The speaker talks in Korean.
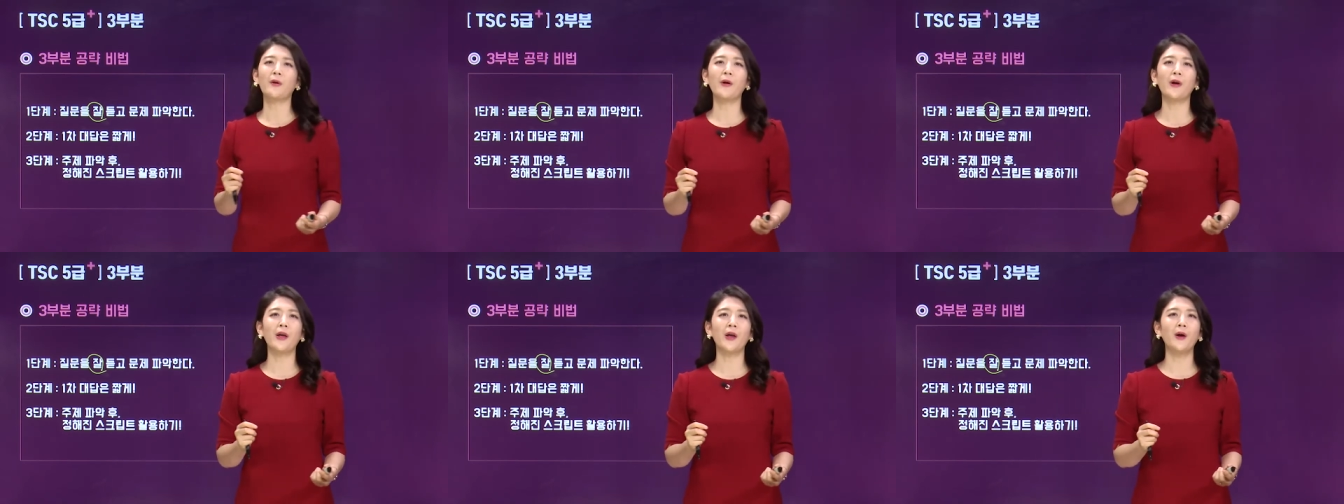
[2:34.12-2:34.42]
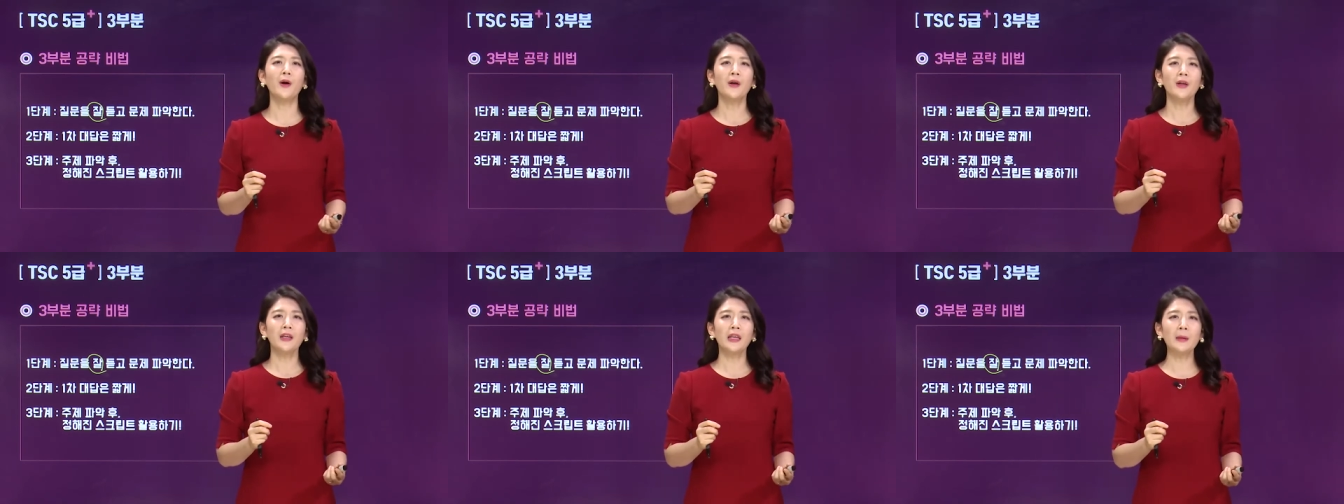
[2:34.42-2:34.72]

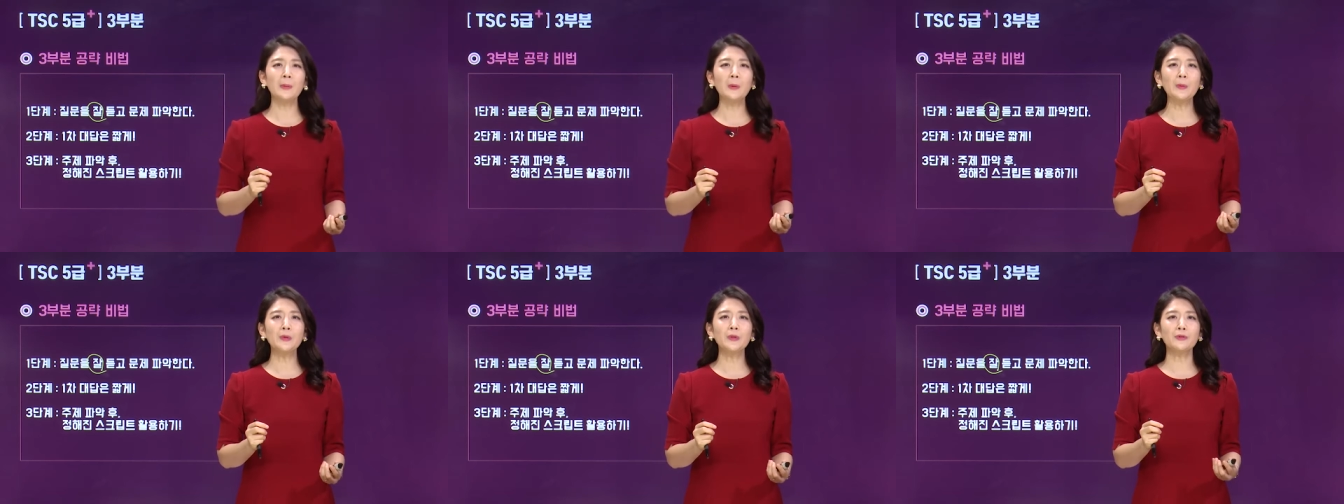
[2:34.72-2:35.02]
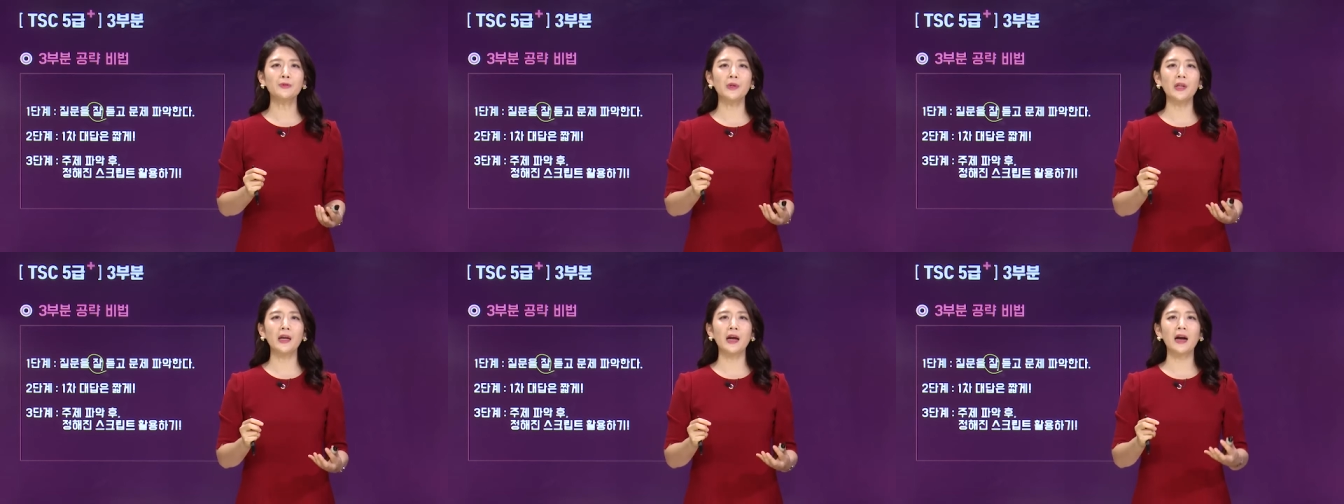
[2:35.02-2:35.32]
거예요. 이
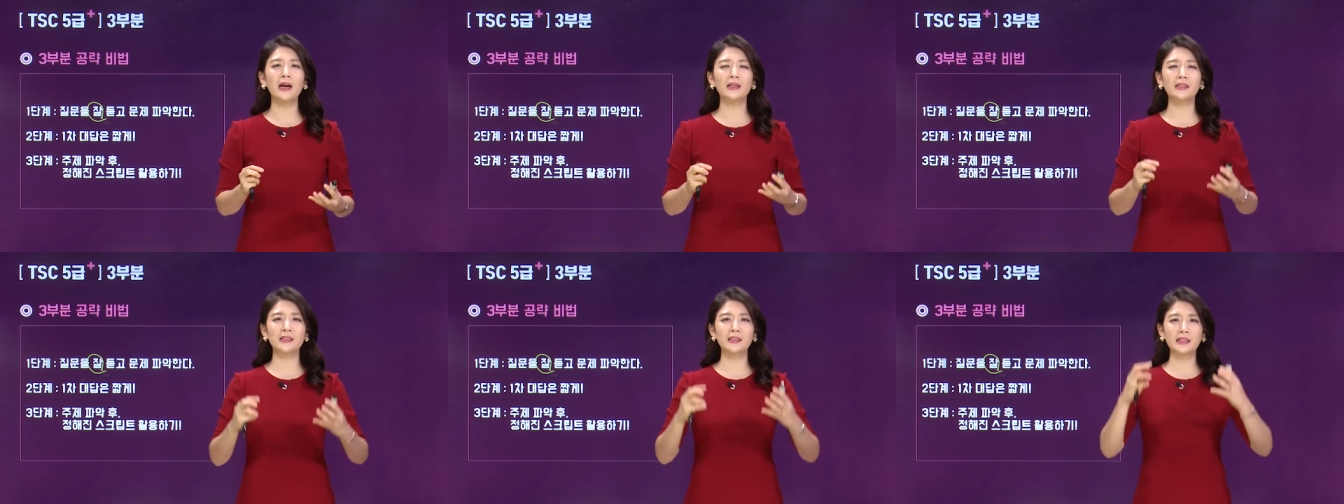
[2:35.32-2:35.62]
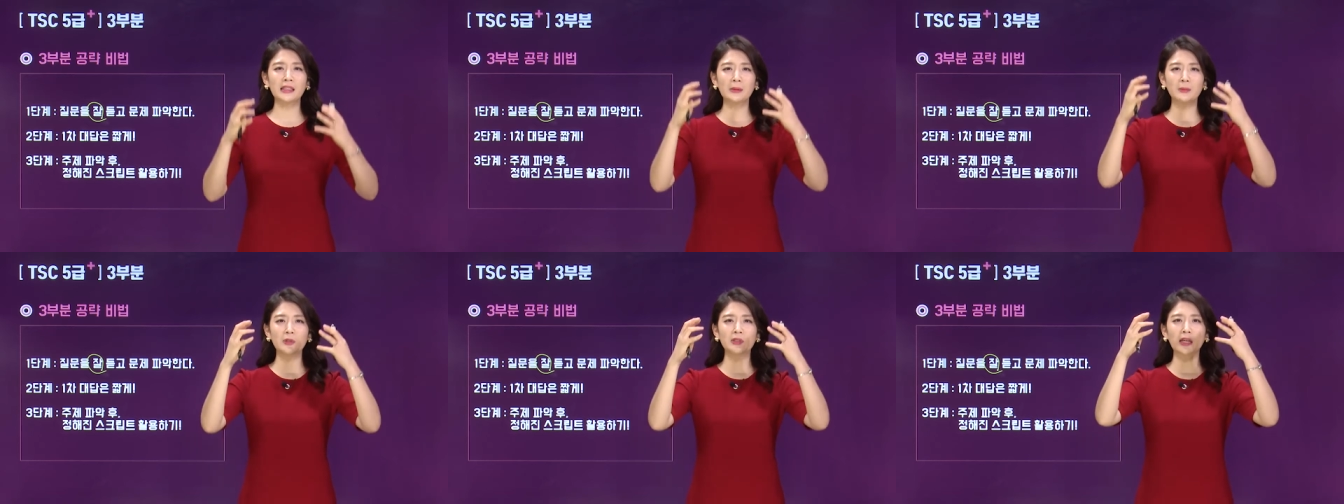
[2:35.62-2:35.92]
부분은 우리가 그
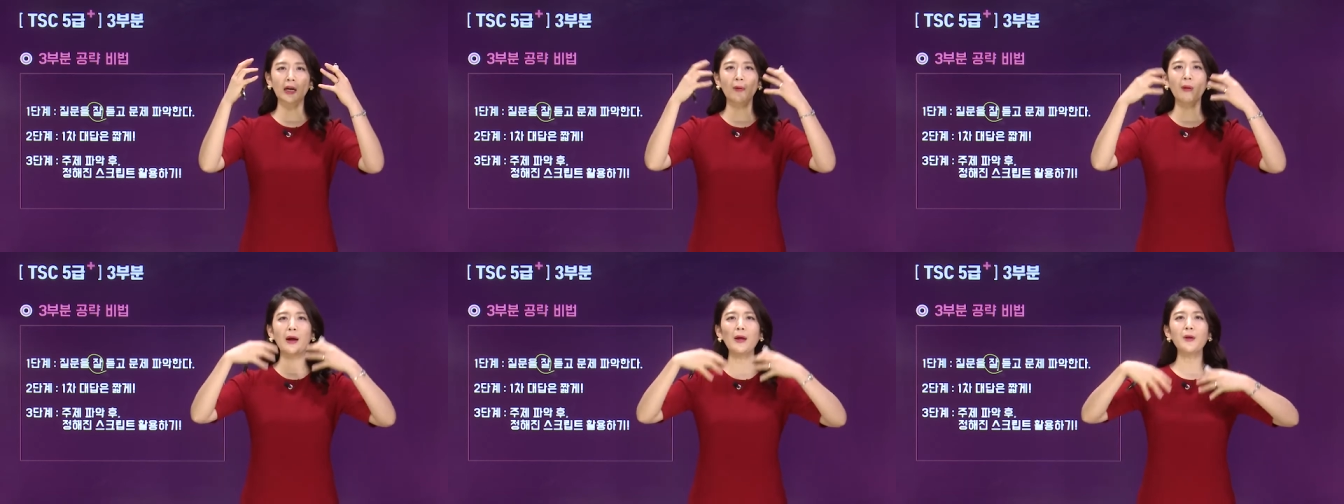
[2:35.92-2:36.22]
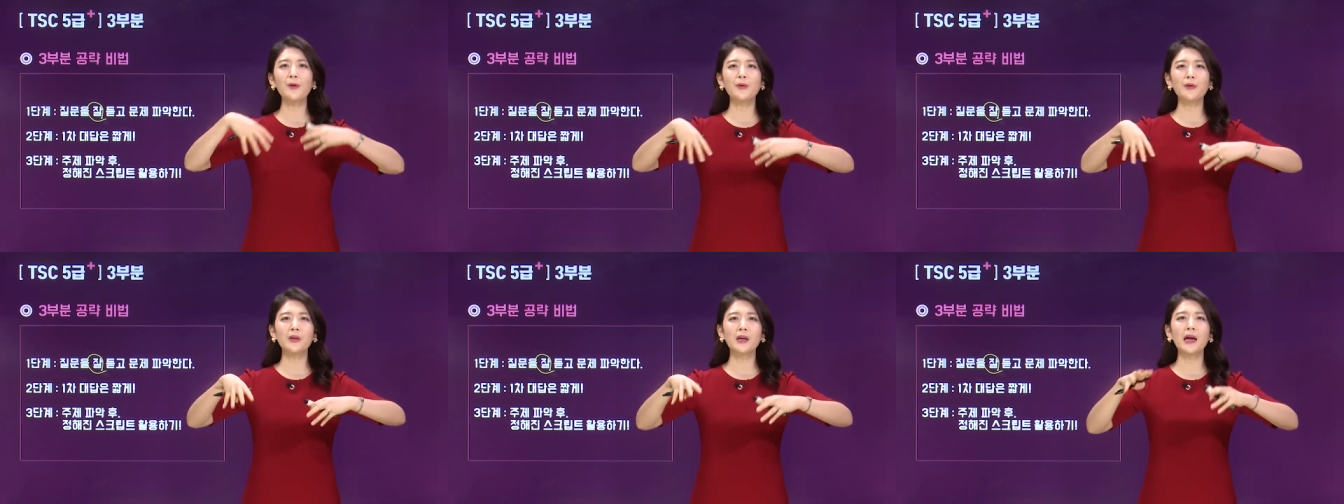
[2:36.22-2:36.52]
질문 잘
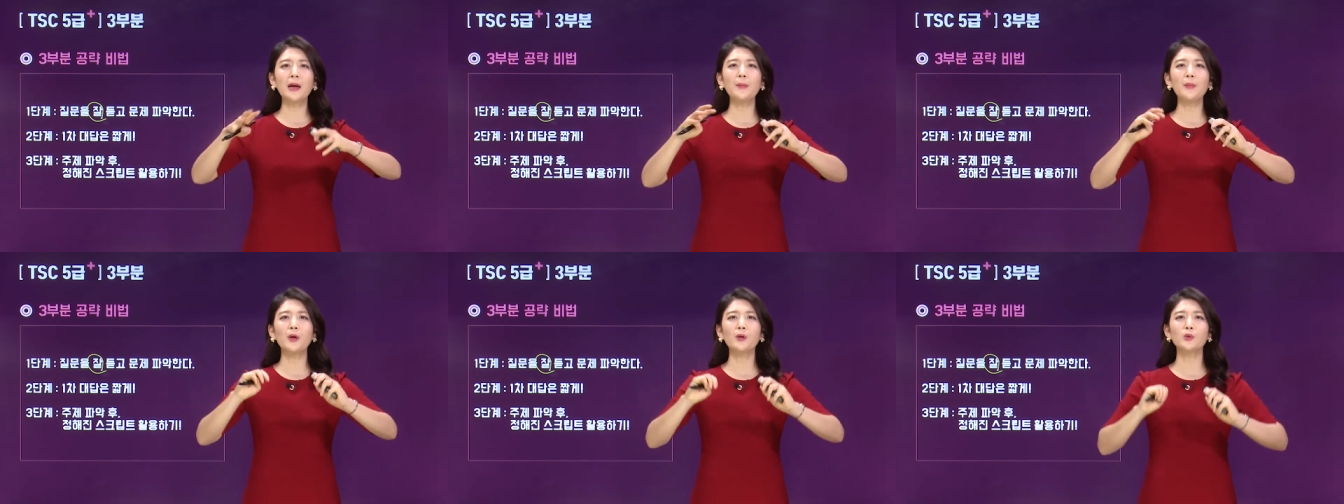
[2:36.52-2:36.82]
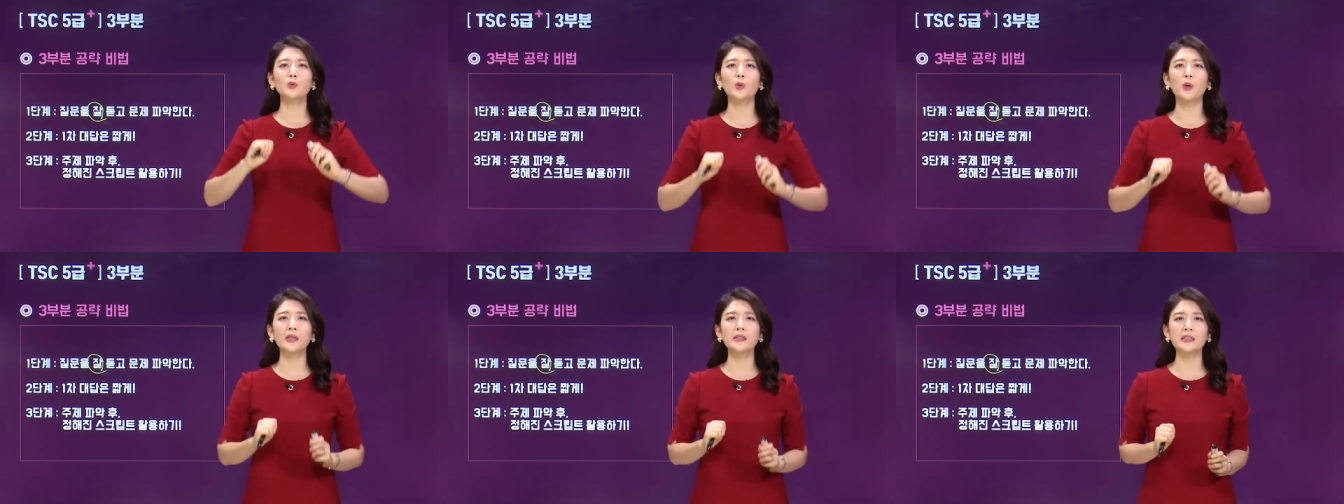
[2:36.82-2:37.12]
활용을
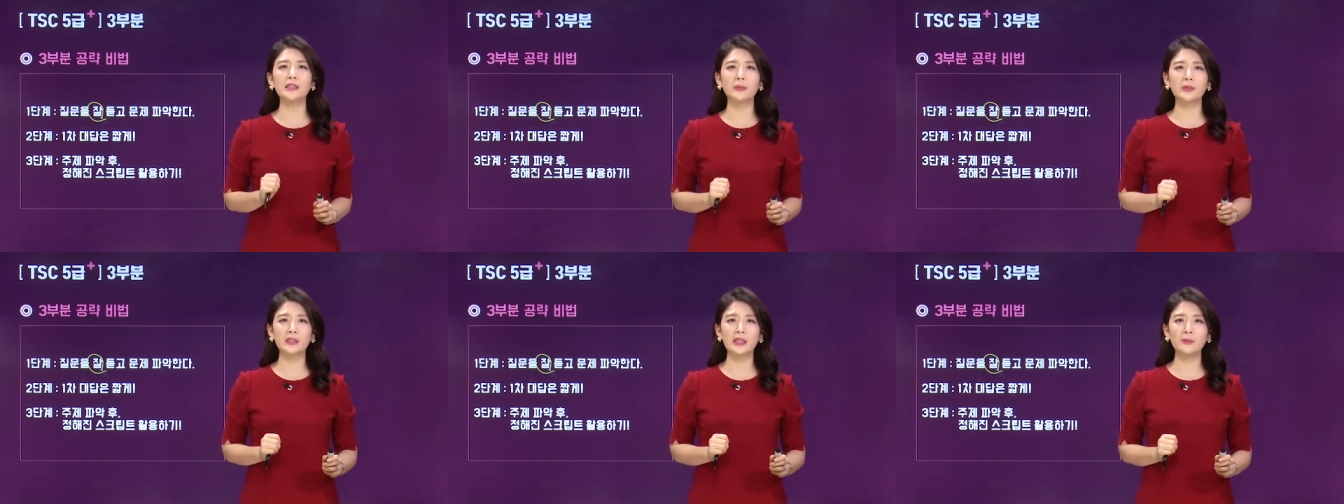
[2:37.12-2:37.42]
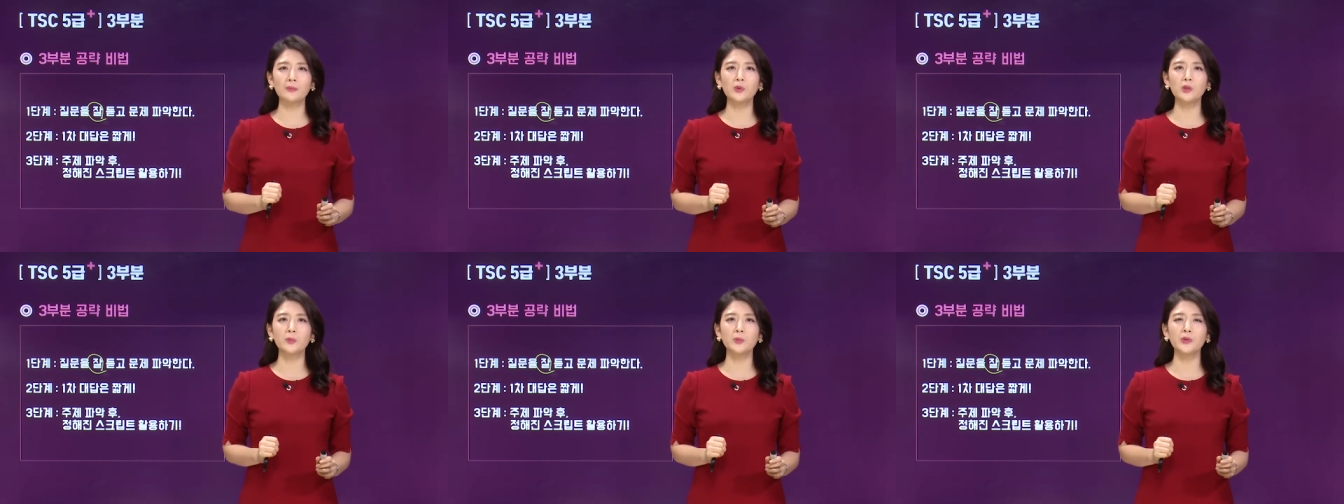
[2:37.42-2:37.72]
하면 좋았지만
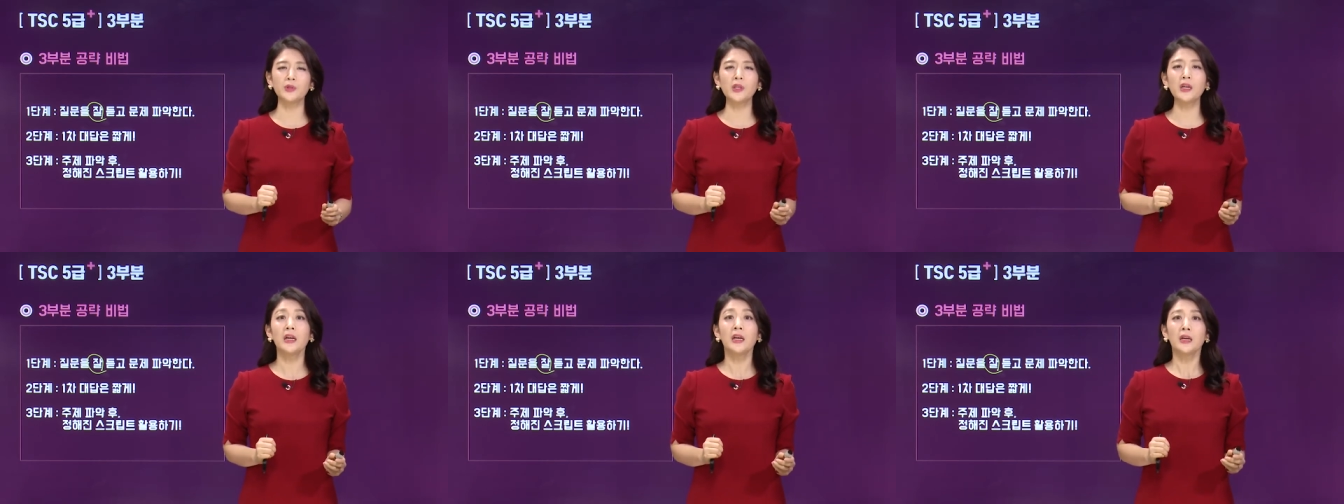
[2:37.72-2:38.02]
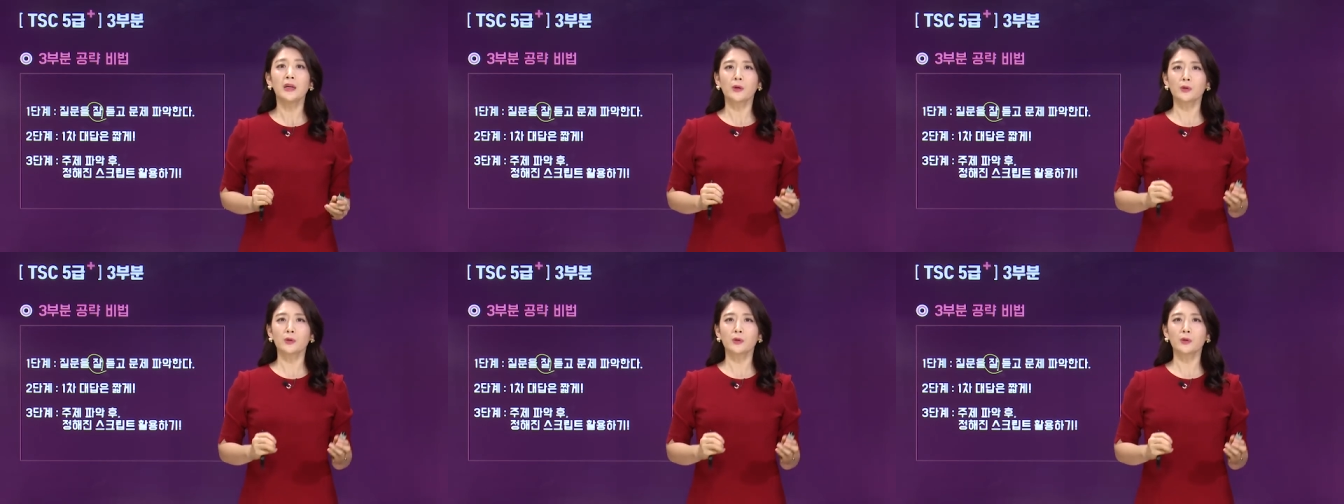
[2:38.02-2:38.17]
3부분은